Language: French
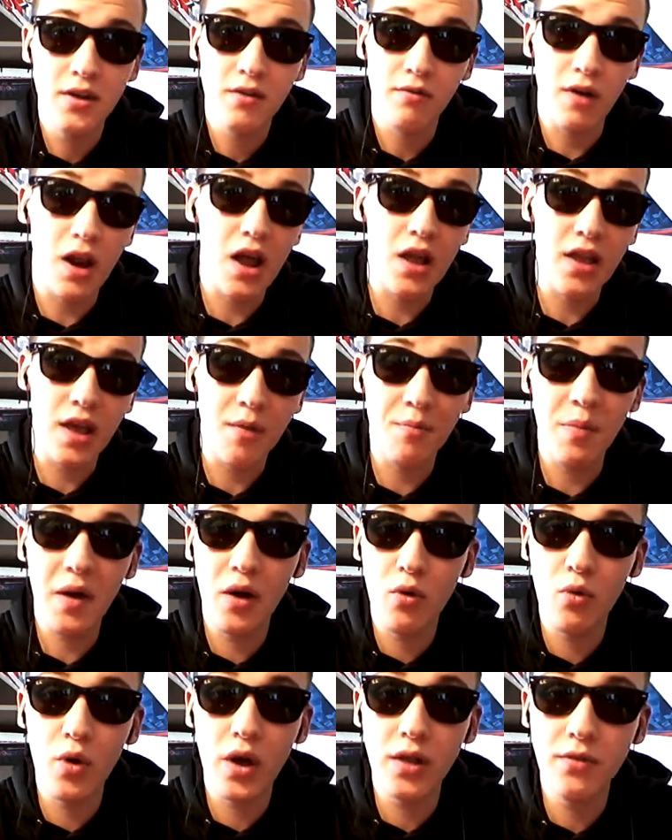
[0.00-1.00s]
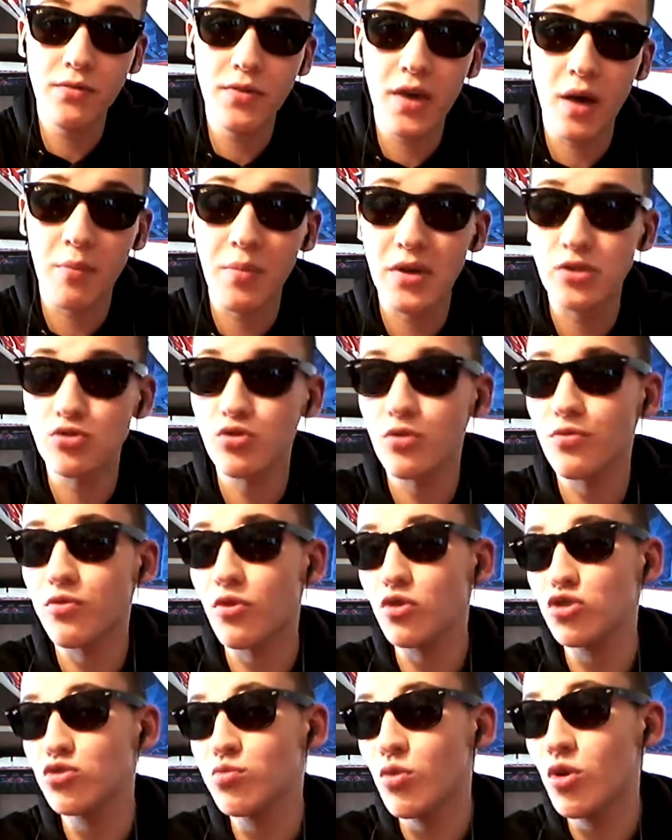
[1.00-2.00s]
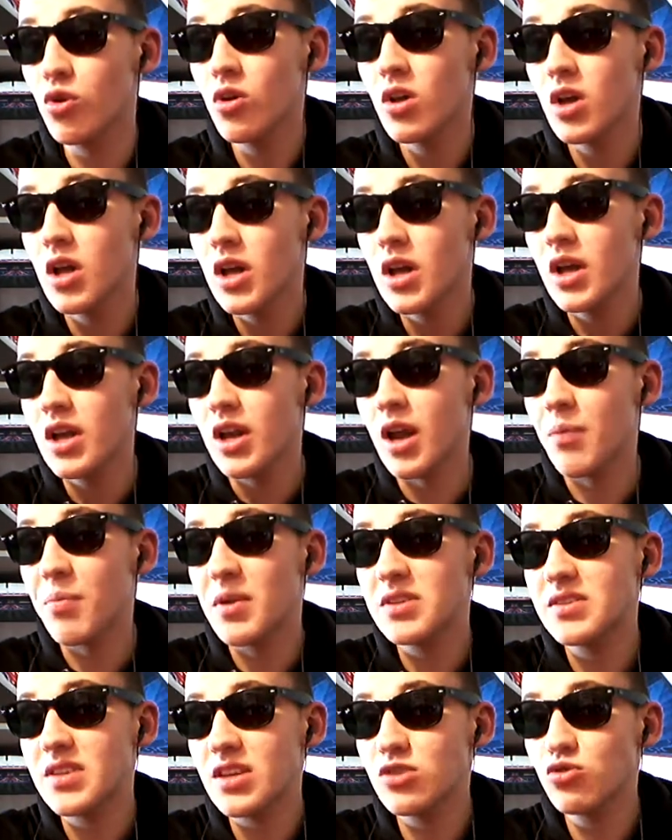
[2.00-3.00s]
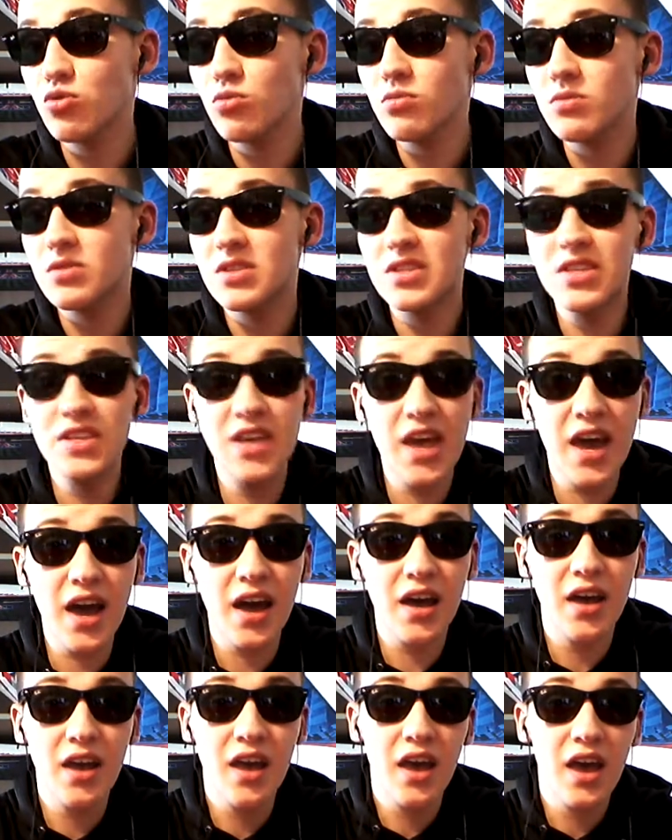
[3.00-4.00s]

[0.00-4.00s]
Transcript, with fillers: Voilà, il n'y a pas de quoi être fier parce que franchement, la prestation d'hier,